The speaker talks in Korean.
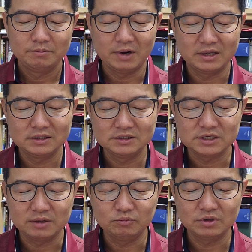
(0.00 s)
만일
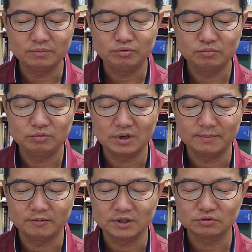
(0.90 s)
재물의
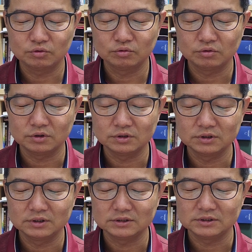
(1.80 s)
풍부함과 손으로
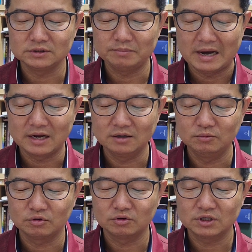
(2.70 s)
얻은 것이
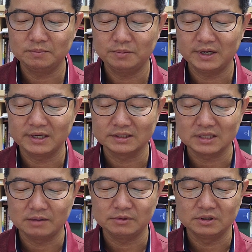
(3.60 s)
많음으로
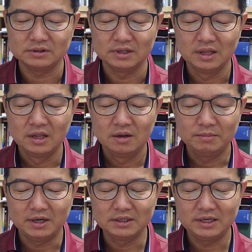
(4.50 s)
기뻐하였다면
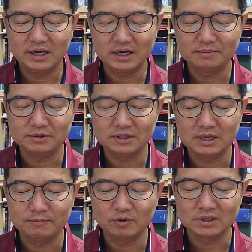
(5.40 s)
만일 해가
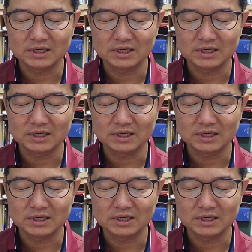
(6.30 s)
빛남과